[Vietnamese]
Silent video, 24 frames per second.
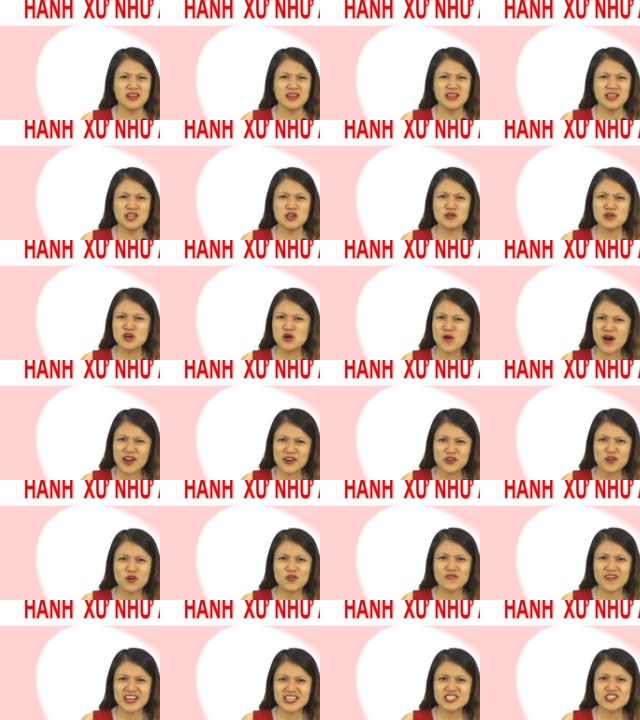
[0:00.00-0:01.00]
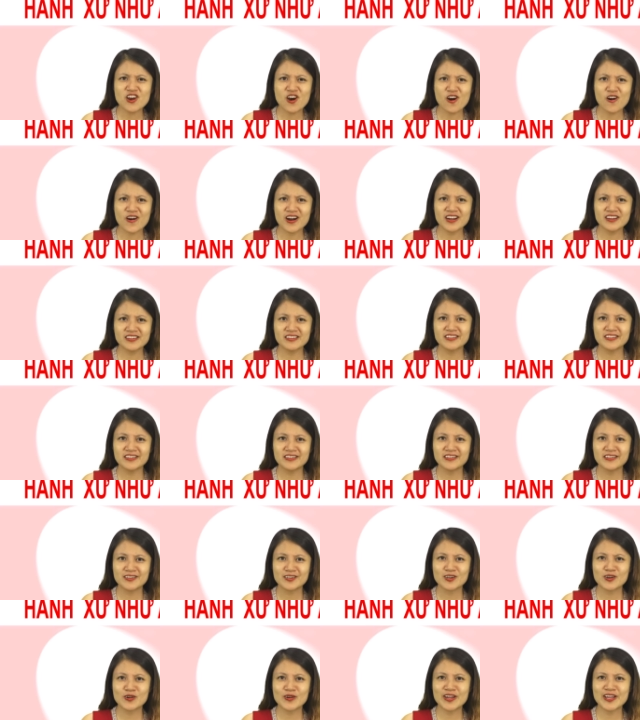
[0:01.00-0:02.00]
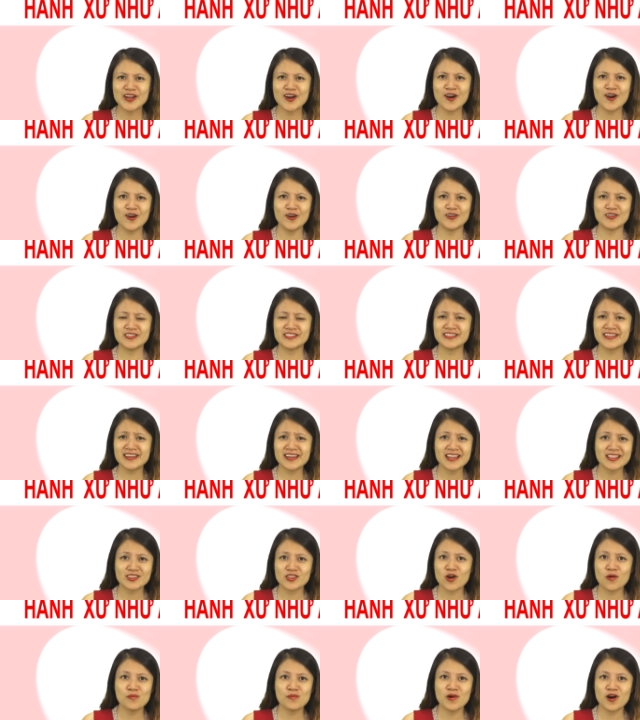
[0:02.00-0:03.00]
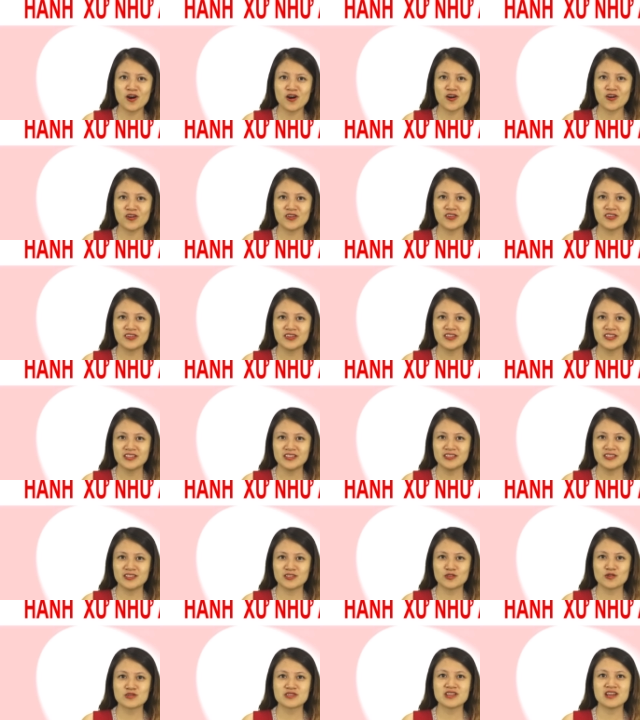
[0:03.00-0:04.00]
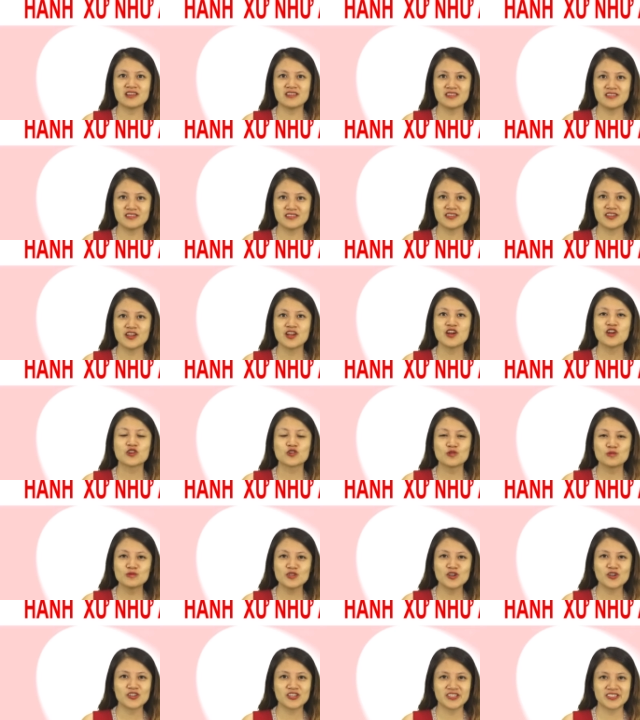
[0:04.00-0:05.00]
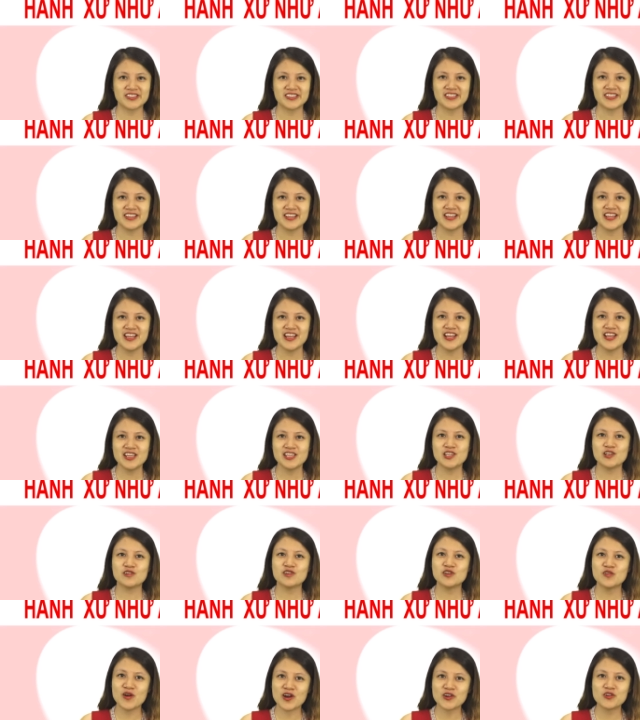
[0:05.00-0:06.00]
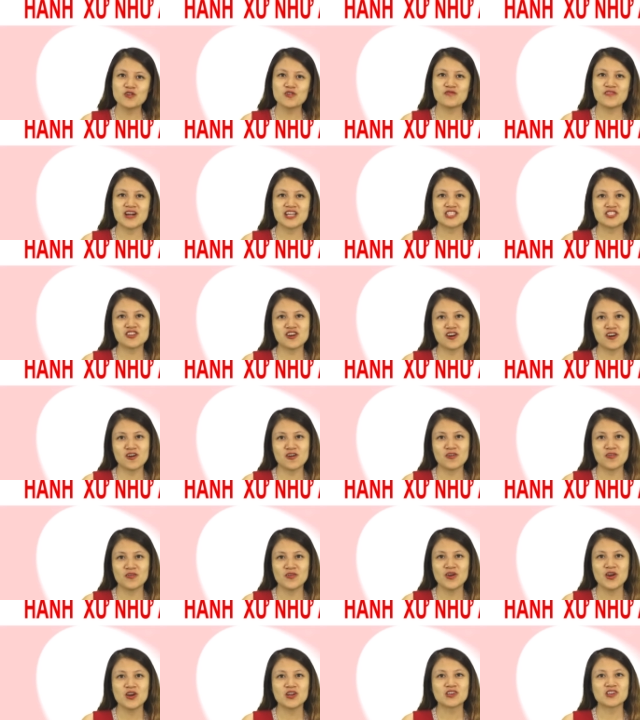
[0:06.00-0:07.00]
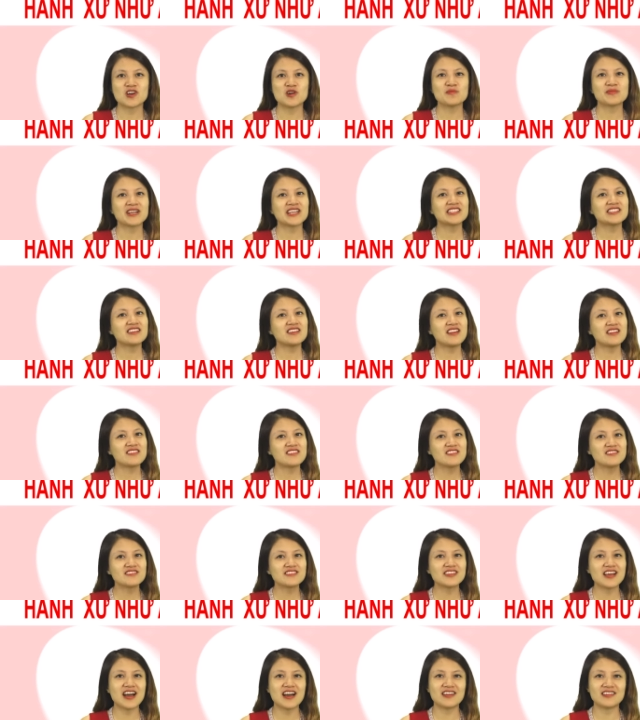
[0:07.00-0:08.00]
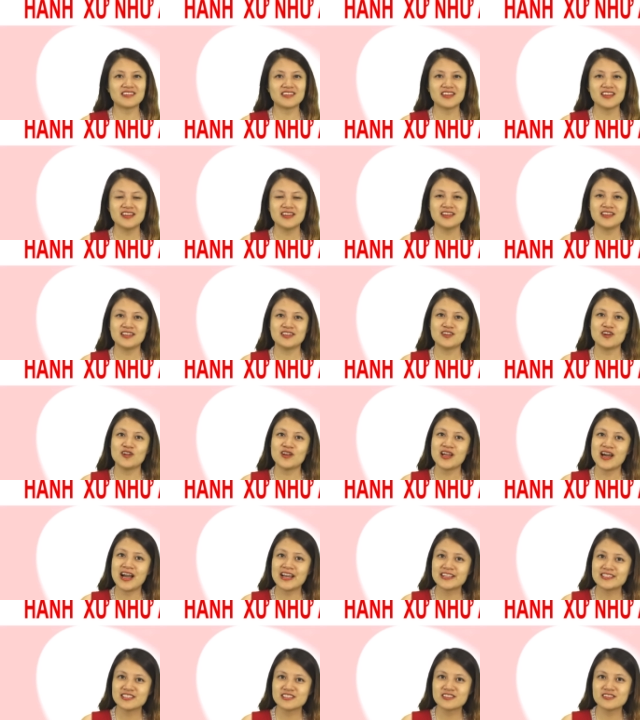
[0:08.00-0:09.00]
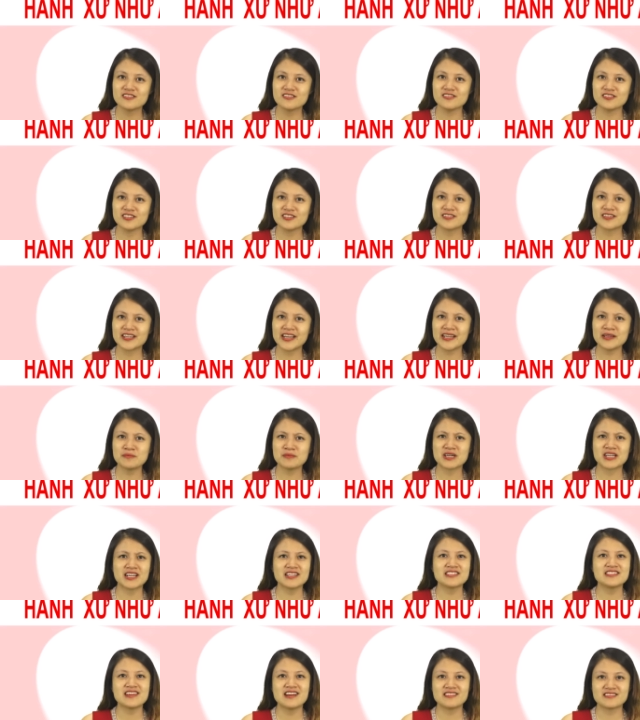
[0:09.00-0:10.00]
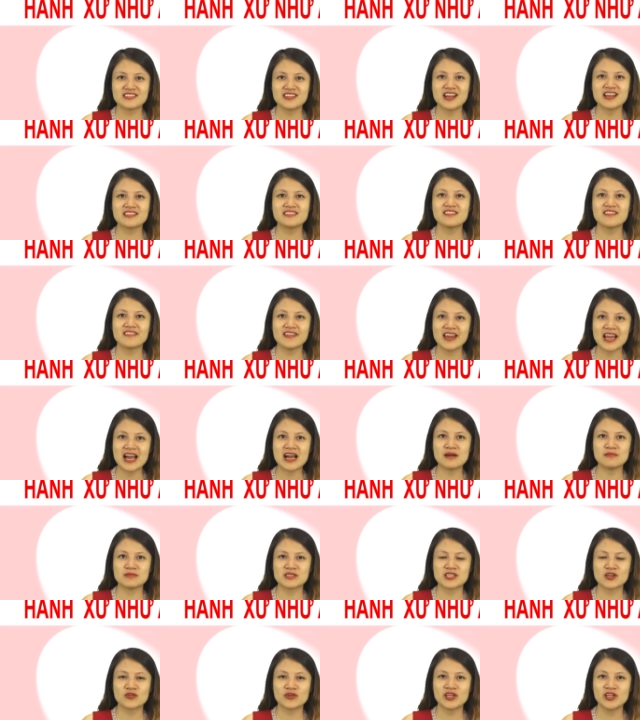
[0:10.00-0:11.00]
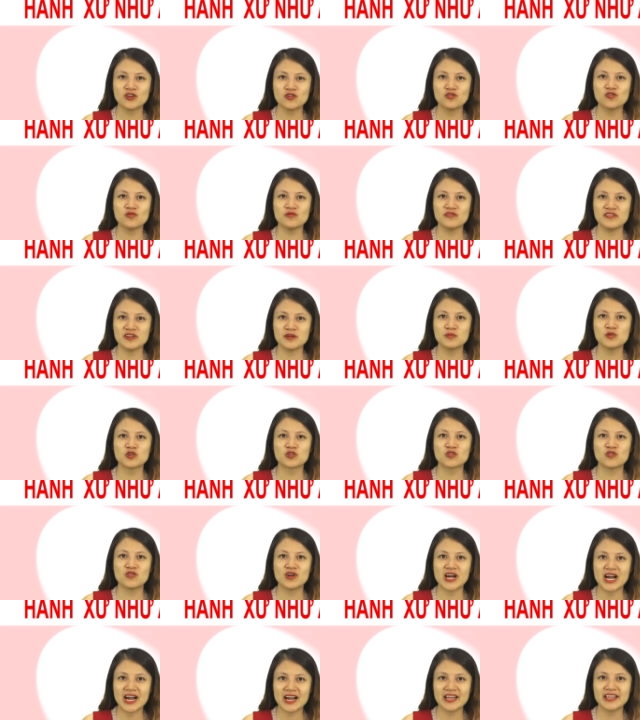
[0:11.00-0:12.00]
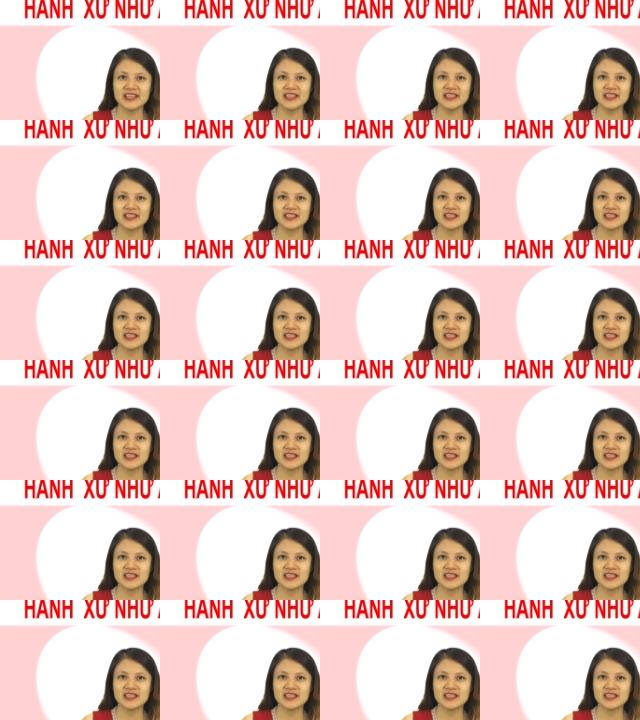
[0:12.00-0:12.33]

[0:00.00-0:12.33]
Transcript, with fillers: Hiệu ứng hoán đổi vai trò á Cô ấy hỏi rất là tò mò Thì tôi trả lời Đúng rồi Hiệu ứng hoán đổi vai trò Đó một cách rất là đơn giản thì đó là hành xử như cách mà các chàng trai thường làm sau khi ngủ với một cô gái